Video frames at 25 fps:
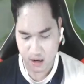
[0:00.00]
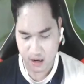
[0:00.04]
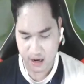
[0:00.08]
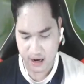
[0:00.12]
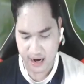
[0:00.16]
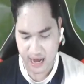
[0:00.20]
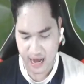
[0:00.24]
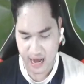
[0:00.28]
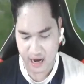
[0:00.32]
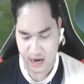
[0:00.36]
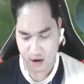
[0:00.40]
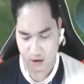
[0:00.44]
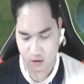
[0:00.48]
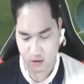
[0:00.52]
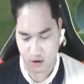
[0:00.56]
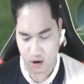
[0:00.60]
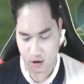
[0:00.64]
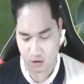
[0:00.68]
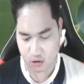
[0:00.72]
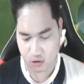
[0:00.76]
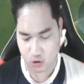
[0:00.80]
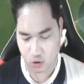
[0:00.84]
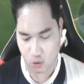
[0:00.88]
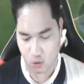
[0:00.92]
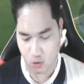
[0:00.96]
đã nó
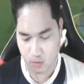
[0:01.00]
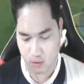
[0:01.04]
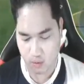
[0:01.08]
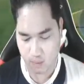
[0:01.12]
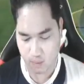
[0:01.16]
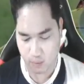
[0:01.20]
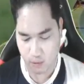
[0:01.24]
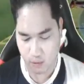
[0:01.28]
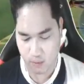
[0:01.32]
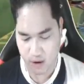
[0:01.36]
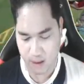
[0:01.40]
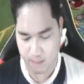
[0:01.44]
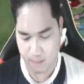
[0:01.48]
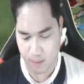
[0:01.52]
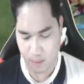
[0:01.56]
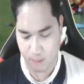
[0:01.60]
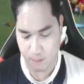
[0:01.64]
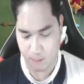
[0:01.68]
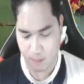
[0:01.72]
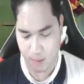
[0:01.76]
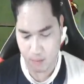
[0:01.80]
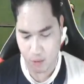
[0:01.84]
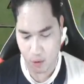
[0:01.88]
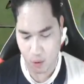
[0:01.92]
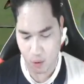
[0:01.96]
đón chú mình rút đã pop
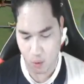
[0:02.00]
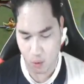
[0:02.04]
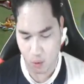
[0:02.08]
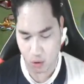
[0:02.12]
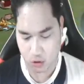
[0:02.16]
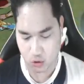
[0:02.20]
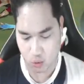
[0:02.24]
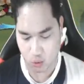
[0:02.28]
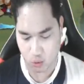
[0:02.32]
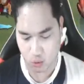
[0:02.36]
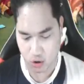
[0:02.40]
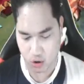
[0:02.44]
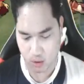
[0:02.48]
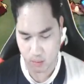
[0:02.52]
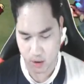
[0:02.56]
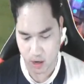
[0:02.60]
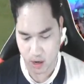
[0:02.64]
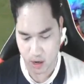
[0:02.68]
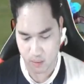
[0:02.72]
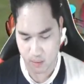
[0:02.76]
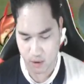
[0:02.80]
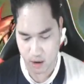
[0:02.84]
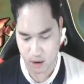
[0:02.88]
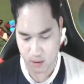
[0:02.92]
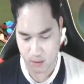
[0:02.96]
pop ôi chú nhóm
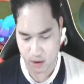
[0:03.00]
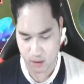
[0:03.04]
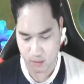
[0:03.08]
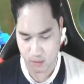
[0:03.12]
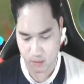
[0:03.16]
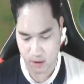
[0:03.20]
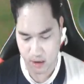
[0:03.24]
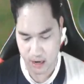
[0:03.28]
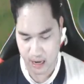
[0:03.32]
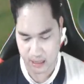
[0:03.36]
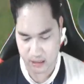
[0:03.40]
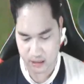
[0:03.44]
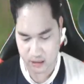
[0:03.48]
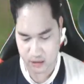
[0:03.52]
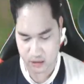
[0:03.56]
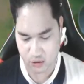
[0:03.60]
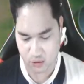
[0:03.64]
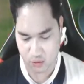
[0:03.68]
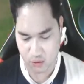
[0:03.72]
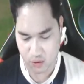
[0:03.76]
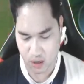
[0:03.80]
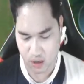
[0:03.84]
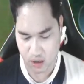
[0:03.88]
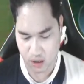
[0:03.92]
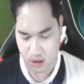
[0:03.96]
cơm cơm cơm mình đã trên
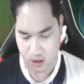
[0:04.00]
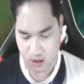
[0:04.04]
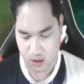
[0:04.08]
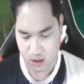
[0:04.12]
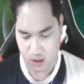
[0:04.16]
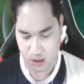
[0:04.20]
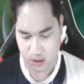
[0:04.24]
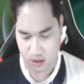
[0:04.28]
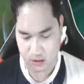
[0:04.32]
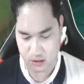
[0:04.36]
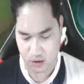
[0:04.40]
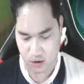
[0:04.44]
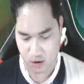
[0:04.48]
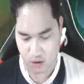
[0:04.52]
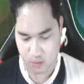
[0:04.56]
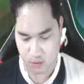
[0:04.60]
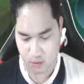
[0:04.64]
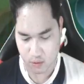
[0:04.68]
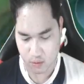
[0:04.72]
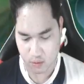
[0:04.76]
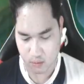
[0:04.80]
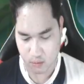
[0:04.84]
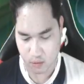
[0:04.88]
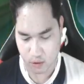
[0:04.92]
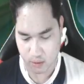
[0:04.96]
chú à let's go
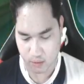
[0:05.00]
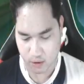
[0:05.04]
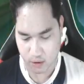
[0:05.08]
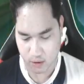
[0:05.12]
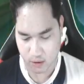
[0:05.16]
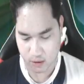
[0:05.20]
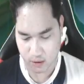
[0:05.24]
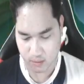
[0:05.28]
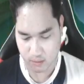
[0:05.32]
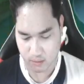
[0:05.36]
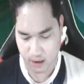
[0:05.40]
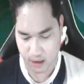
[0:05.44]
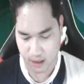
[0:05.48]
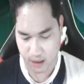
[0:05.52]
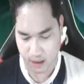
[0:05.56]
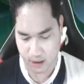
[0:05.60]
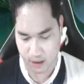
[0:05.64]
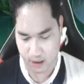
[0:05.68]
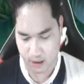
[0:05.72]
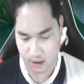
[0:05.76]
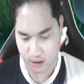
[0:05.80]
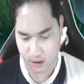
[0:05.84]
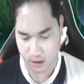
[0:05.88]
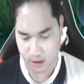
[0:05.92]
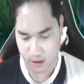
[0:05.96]
bố bố mà có thêm máng
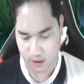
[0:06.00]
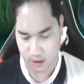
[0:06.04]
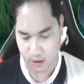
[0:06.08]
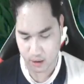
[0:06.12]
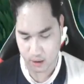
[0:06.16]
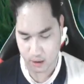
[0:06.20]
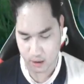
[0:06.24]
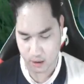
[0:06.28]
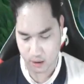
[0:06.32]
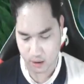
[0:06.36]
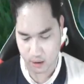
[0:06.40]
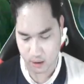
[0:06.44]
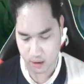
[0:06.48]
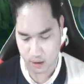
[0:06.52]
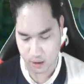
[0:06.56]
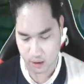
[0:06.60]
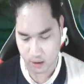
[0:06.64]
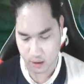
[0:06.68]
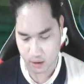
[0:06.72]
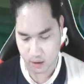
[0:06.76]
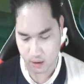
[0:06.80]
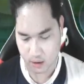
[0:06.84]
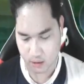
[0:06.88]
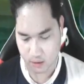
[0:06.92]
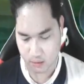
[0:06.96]

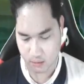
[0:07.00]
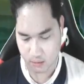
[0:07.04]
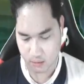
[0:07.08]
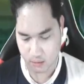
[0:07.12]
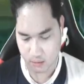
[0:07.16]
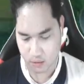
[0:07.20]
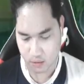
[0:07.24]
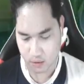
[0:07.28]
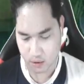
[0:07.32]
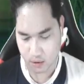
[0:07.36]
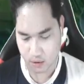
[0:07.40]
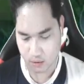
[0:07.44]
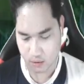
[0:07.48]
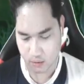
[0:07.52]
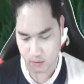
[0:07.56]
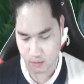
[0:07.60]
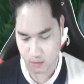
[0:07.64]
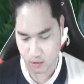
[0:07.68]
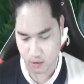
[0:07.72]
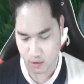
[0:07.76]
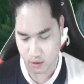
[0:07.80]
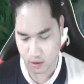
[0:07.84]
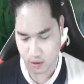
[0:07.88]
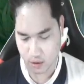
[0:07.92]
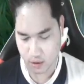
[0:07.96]
bố
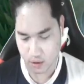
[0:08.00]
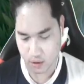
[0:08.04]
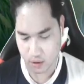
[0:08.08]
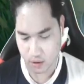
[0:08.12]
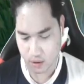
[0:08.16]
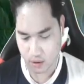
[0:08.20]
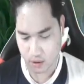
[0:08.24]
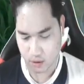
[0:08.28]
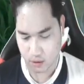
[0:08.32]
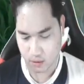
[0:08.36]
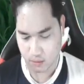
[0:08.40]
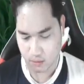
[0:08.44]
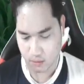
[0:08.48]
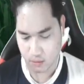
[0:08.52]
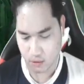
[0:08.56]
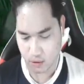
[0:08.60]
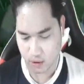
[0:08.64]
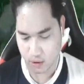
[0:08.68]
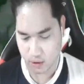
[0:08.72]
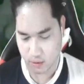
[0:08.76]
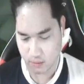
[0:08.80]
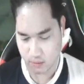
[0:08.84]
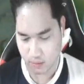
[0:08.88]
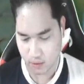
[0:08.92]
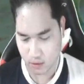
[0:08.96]
bố
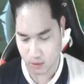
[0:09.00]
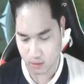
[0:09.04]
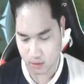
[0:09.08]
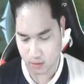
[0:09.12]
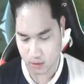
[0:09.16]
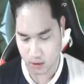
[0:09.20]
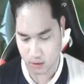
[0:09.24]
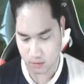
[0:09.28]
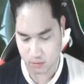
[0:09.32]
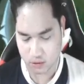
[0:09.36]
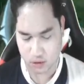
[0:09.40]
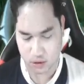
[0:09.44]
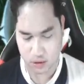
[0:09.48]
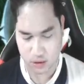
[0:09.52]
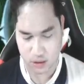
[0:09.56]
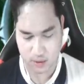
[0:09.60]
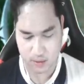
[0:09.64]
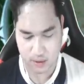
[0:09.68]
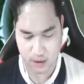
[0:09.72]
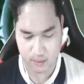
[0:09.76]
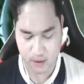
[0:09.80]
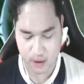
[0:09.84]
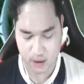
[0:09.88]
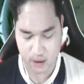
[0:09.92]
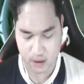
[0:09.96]
bố mà có thêm chữ
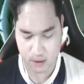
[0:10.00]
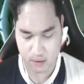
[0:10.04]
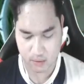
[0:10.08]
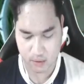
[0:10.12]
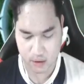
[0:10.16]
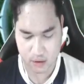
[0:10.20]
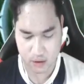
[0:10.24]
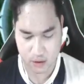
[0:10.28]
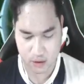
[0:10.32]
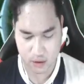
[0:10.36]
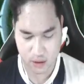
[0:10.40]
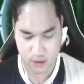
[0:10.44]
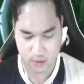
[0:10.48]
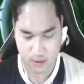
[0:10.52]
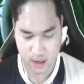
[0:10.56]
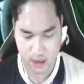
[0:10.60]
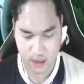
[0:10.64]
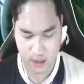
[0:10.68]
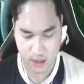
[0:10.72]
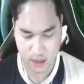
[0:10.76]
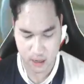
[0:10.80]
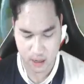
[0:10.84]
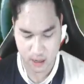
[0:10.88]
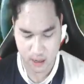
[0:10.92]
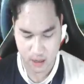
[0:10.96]
vào đây nhé viên chữ vào
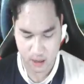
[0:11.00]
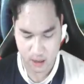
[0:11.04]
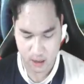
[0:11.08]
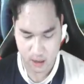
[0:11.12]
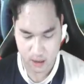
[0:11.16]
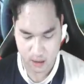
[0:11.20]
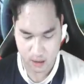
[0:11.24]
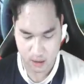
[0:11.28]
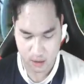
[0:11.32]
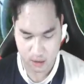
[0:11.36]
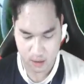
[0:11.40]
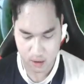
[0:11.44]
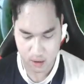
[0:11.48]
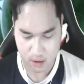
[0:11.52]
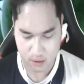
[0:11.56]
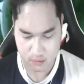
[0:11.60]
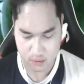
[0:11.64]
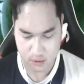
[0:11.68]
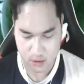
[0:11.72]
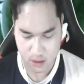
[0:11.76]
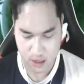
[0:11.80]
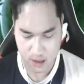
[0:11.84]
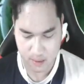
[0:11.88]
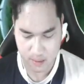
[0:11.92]
đây ok điểm sọt